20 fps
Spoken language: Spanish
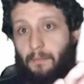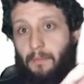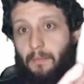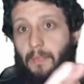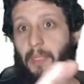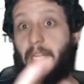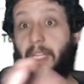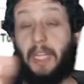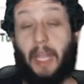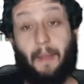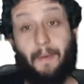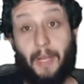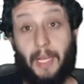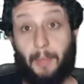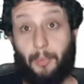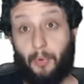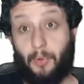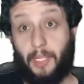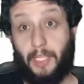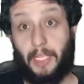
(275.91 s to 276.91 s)
Estaba en la
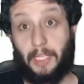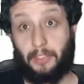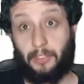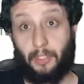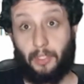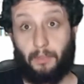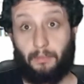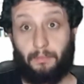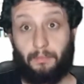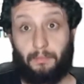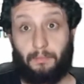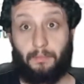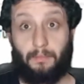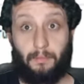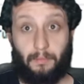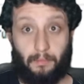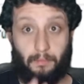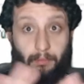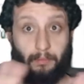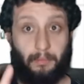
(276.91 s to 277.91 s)
publicación,
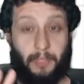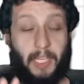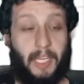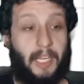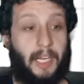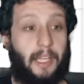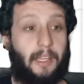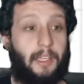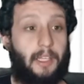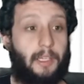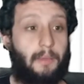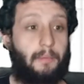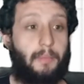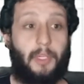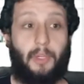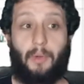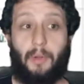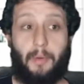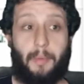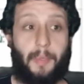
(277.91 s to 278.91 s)
bien grande, pero
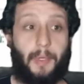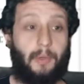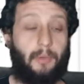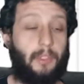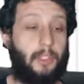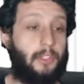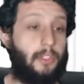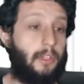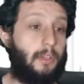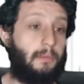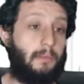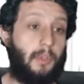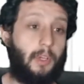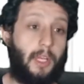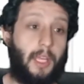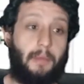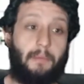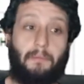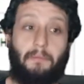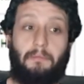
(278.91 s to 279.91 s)
igual me pregunté. Yo, ok,
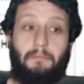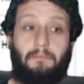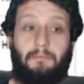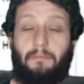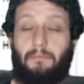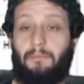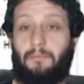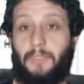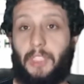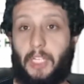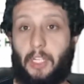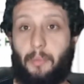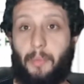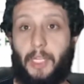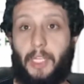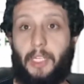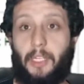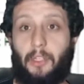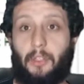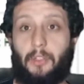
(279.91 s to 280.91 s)
sale
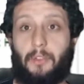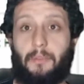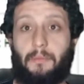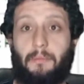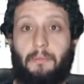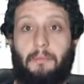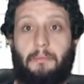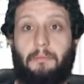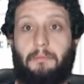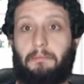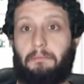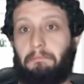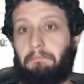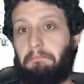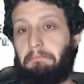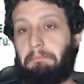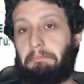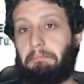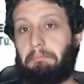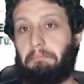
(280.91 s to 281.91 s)
2500.
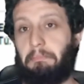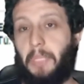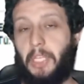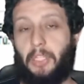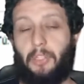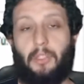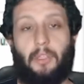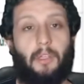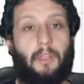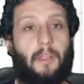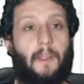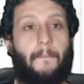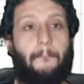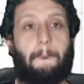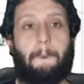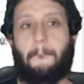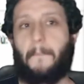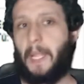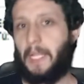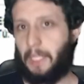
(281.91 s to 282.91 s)
Listo.
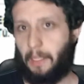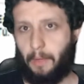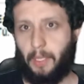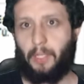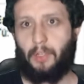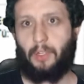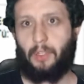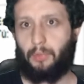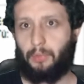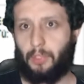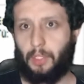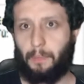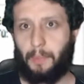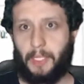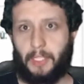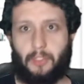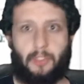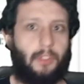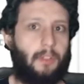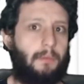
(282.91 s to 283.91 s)
Está bien, no le gustó el
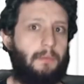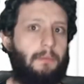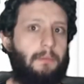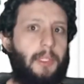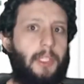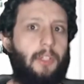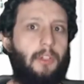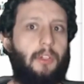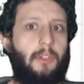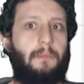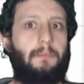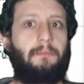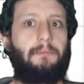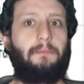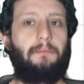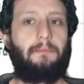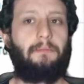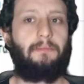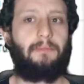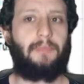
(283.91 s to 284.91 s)
precio, pero
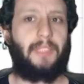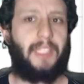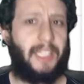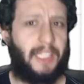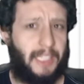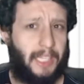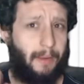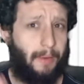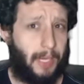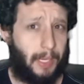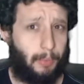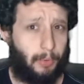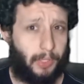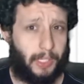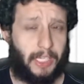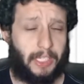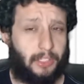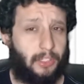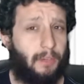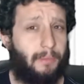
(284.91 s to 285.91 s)
estaba en la
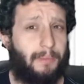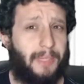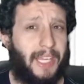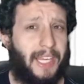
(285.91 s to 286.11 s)
publicación bien